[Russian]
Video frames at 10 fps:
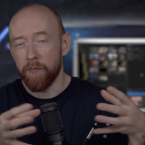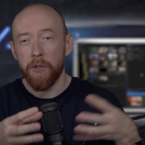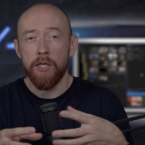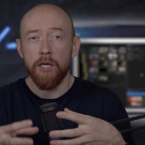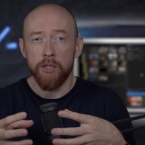В
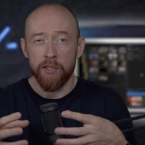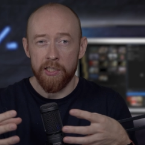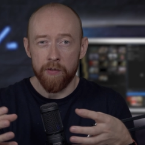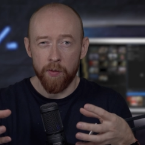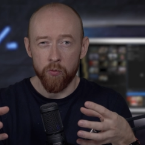продакшнах,
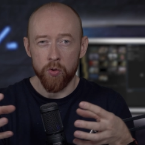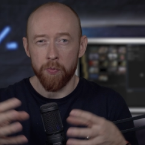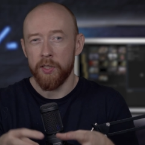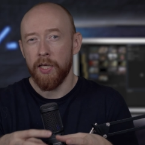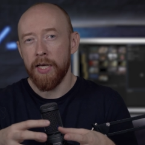если вам нужно
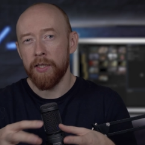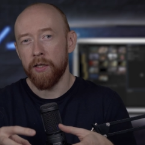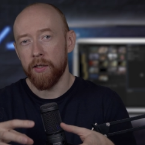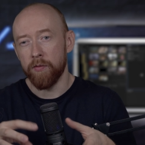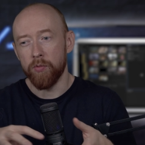
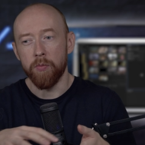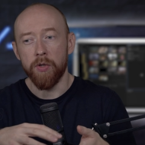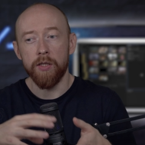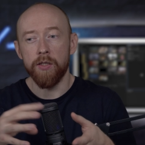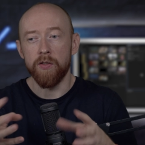постоянно
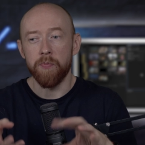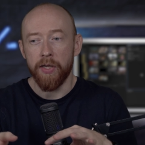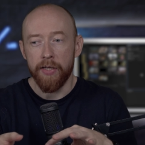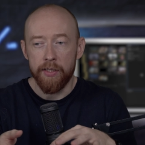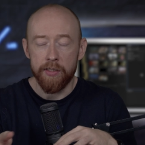там, рендерить
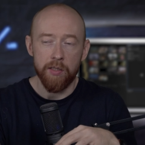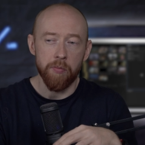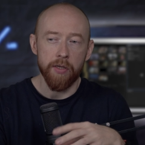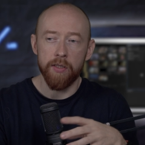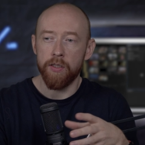прорез,
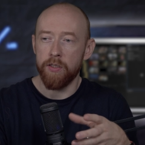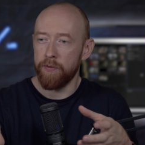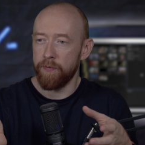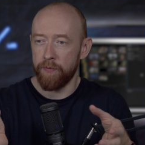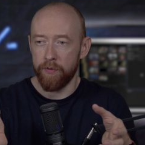либо
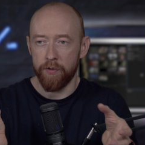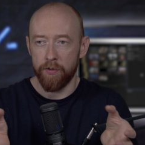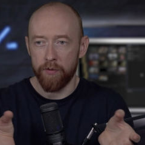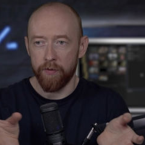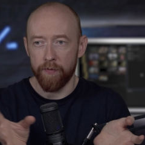рендерить
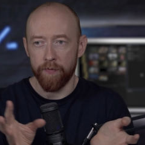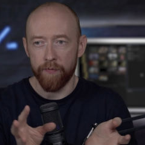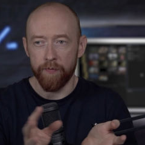в,